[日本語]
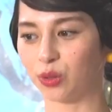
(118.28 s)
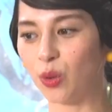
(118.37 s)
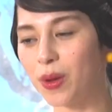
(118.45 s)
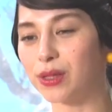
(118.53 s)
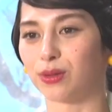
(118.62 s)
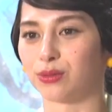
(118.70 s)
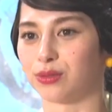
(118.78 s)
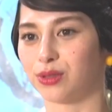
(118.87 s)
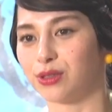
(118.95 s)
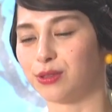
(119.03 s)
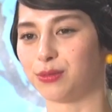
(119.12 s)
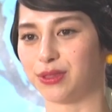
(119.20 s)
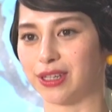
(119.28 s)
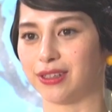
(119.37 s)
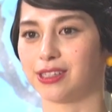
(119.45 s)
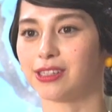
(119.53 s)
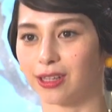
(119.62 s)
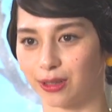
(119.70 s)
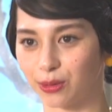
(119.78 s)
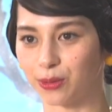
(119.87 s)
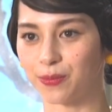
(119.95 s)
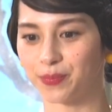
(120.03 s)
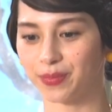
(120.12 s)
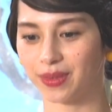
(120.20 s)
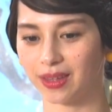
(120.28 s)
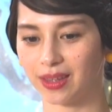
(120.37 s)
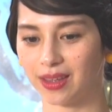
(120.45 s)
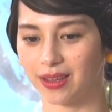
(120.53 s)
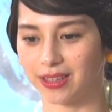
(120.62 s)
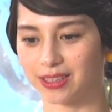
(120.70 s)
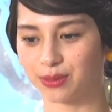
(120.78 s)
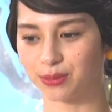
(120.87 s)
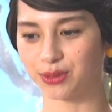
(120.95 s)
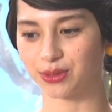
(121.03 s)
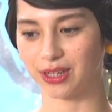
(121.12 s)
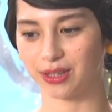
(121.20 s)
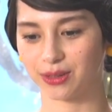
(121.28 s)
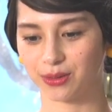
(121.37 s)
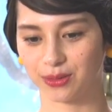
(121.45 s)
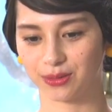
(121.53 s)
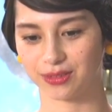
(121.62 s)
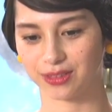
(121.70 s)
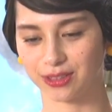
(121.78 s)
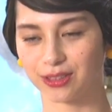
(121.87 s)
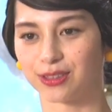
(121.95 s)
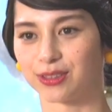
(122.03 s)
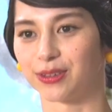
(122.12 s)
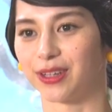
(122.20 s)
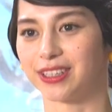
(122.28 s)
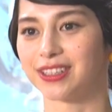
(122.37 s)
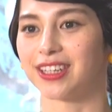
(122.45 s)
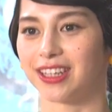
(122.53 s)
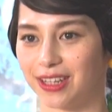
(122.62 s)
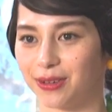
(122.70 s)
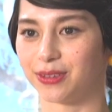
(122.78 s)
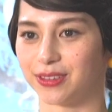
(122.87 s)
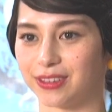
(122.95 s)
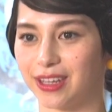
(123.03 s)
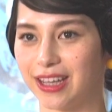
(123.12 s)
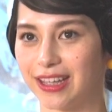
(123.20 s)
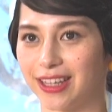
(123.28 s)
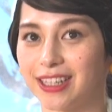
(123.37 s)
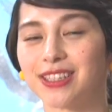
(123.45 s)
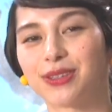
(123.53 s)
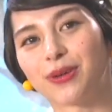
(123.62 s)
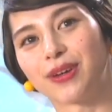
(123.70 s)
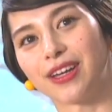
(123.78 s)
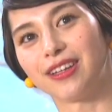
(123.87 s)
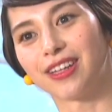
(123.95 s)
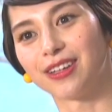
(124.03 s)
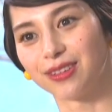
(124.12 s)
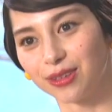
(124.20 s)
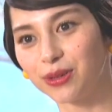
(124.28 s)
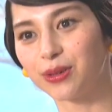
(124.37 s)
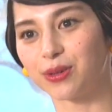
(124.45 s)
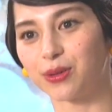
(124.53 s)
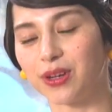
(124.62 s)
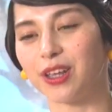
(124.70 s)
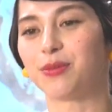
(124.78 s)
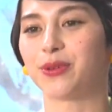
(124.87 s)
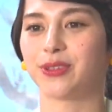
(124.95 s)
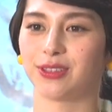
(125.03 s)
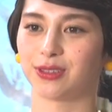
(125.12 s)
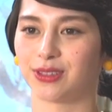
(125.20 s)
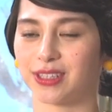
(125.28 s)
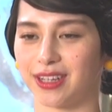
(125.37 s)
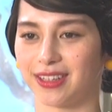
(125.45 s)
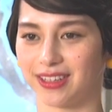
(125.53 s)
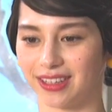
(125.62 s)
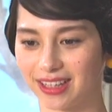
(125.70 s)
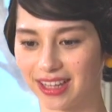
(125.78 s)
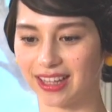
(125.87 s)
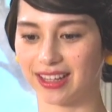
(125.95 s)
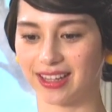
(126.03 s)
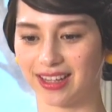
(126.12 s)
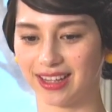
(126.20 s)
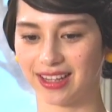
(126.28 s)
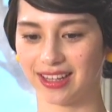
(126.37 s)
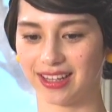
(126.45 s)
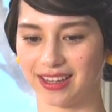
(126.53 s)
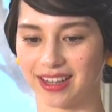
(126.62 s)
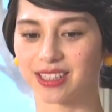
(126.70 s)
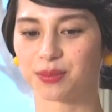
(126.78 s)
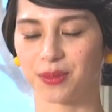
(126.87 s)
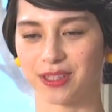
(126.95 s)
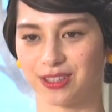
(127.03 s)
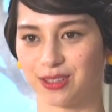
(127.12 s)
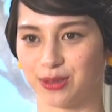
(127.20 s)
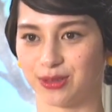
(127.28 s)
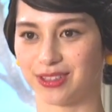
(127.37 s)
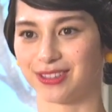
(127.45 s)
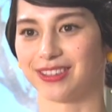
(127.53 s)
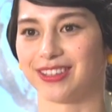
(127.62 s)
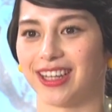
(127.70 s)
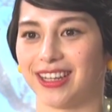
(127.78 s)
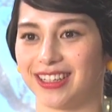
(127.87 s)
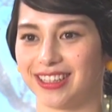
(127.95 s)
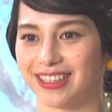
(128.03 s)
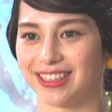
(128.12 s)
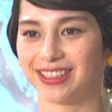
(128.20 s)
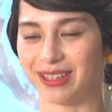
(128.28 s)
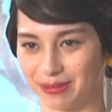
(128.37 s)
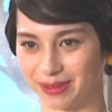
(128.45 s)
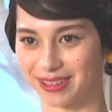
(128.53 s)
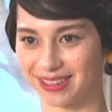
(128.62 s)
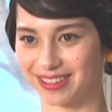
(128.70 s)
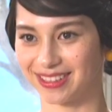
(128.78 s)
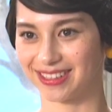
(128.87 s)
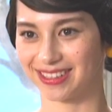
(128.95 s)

トマトのスープなんですけど、私もそれを作るのが好きよく夏とかになるとオリーブオイルを使ってガスパッチョを作ったりしてます。